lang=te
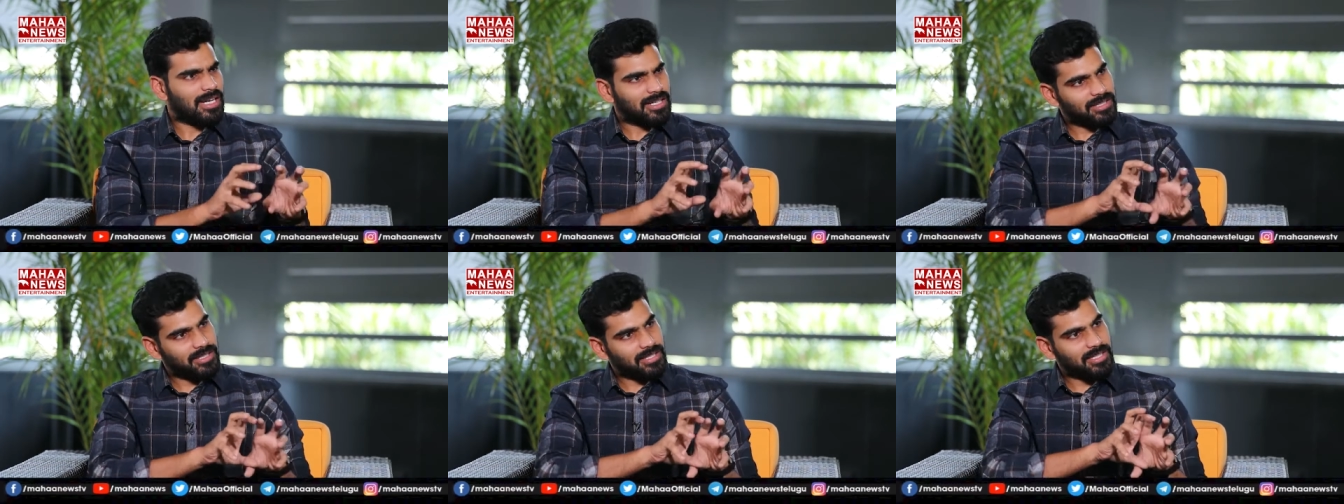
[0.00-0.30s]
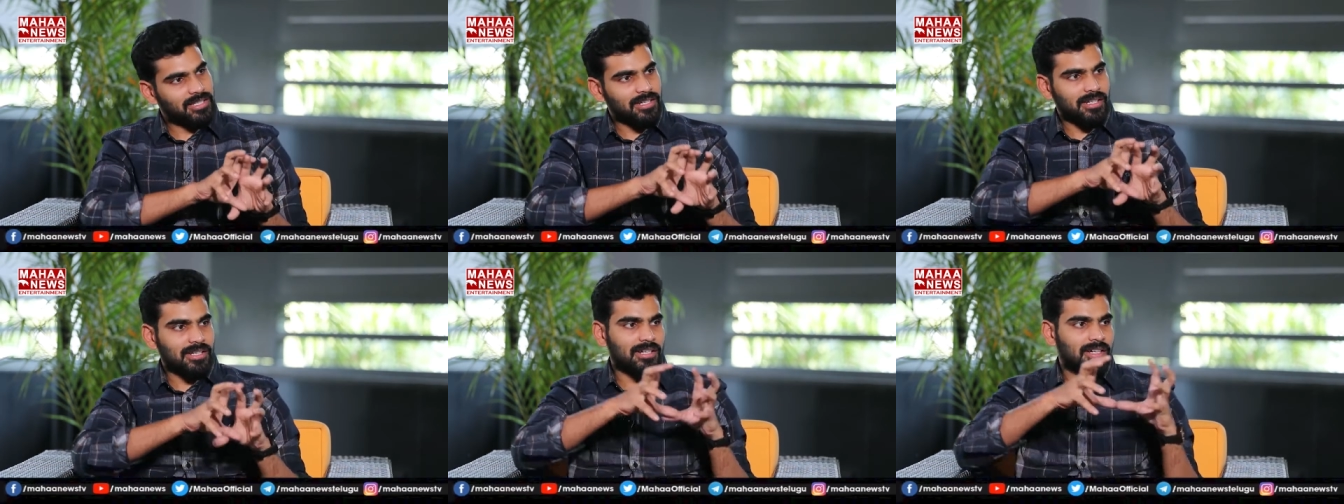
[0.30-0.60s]

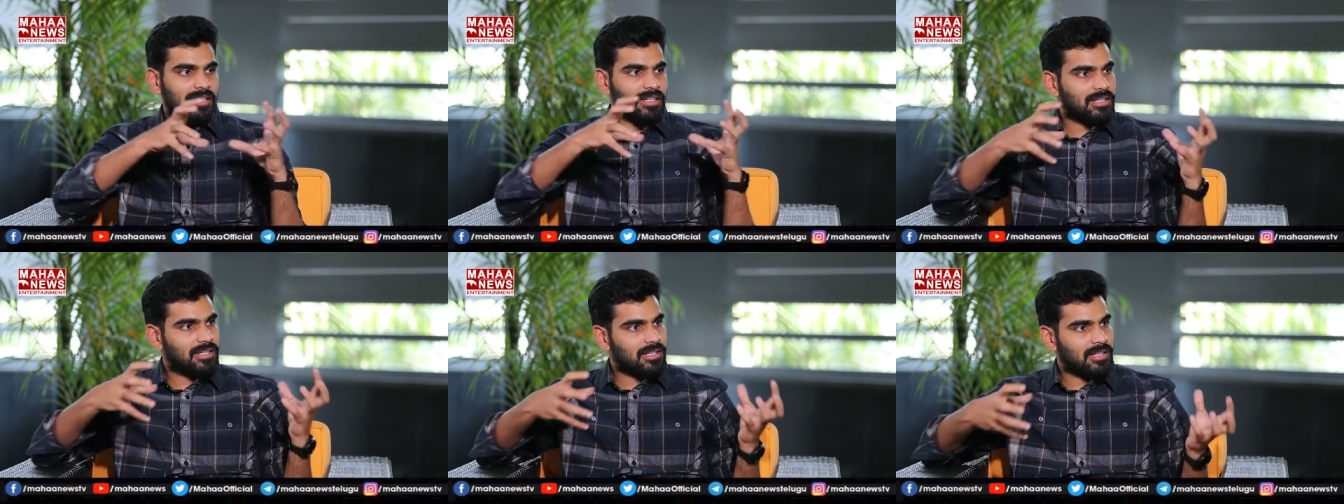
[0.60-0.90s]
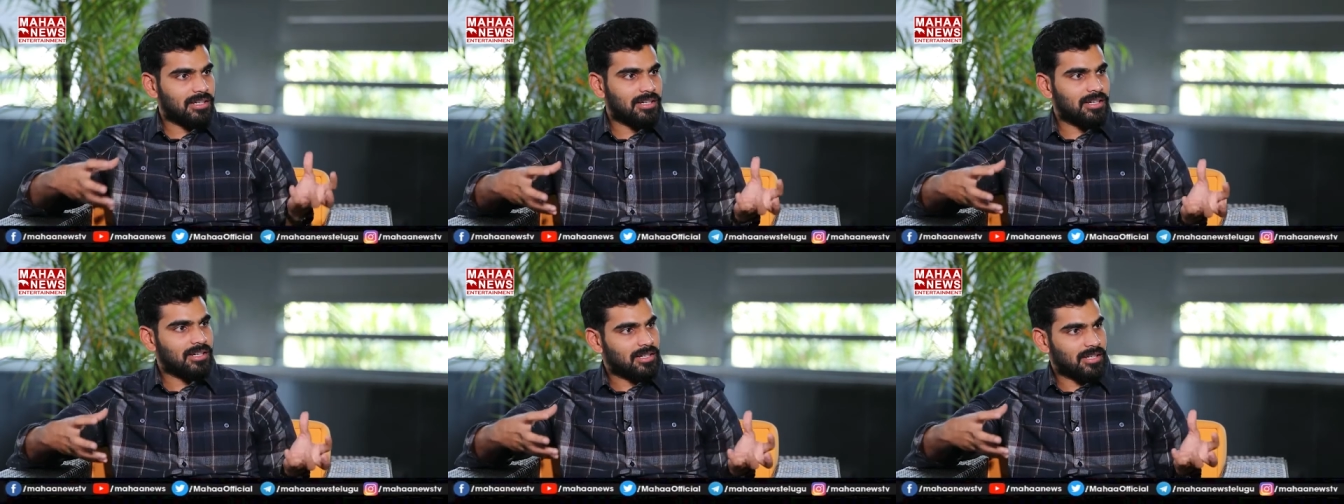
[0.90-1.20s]
అన్ని రకాల
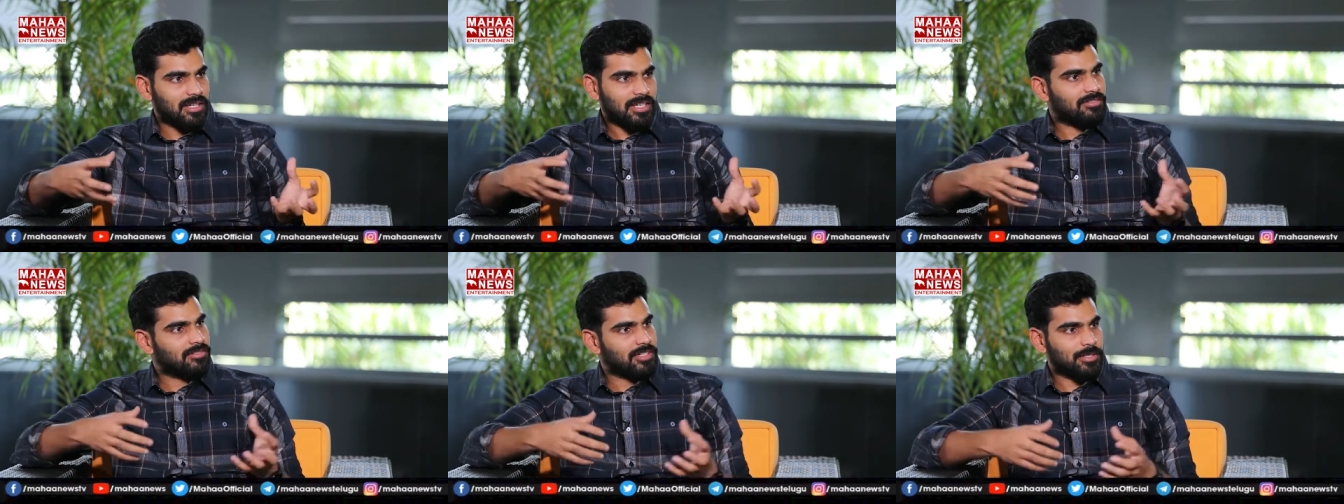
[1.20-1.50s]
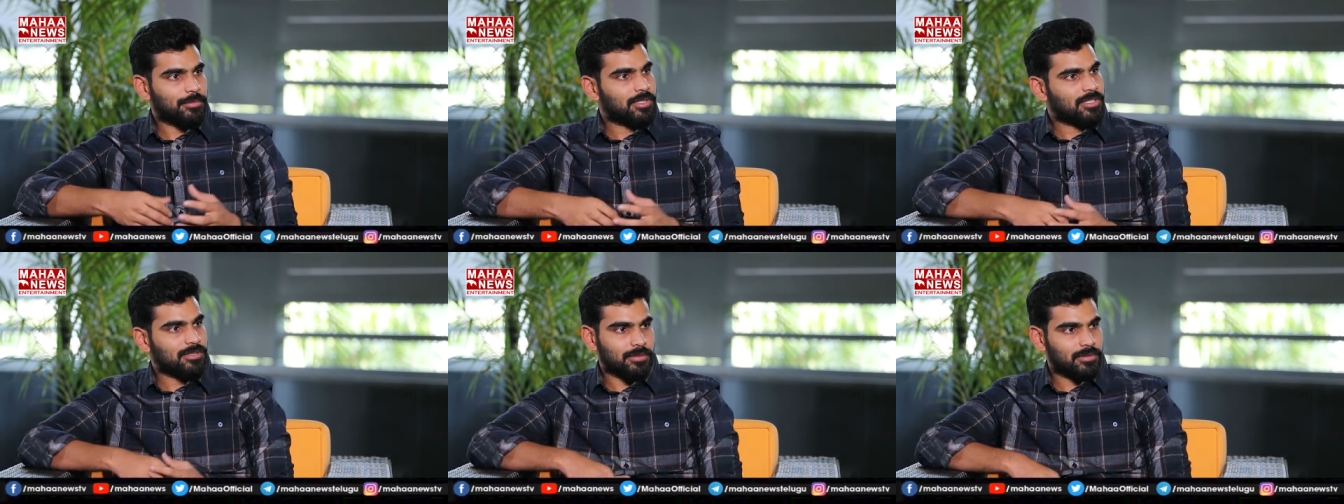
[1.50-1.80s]

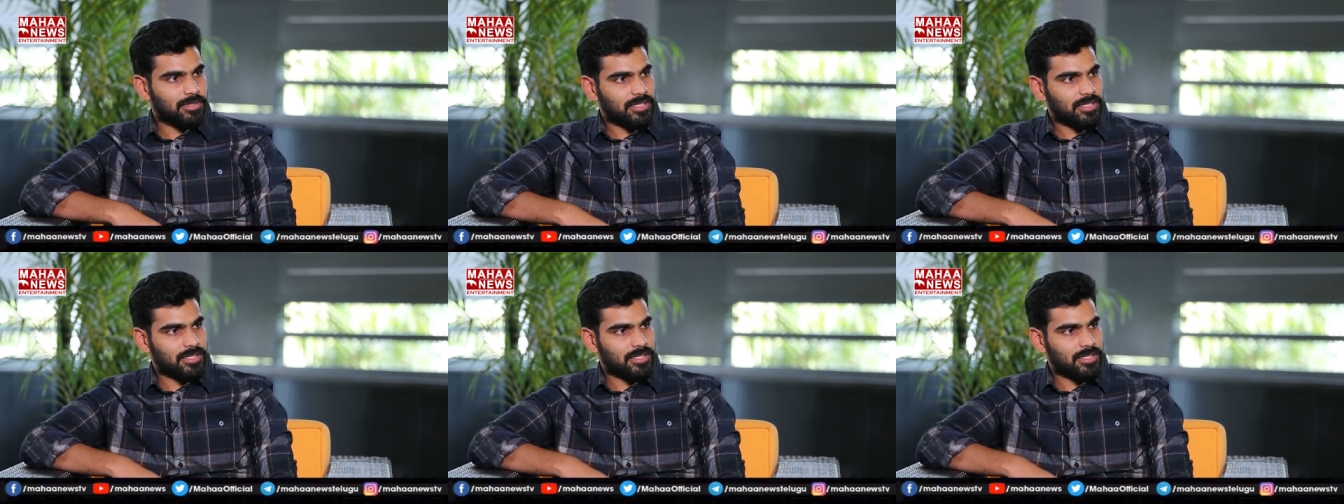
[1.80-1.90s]
ఎన్వైరన్మెంట్స్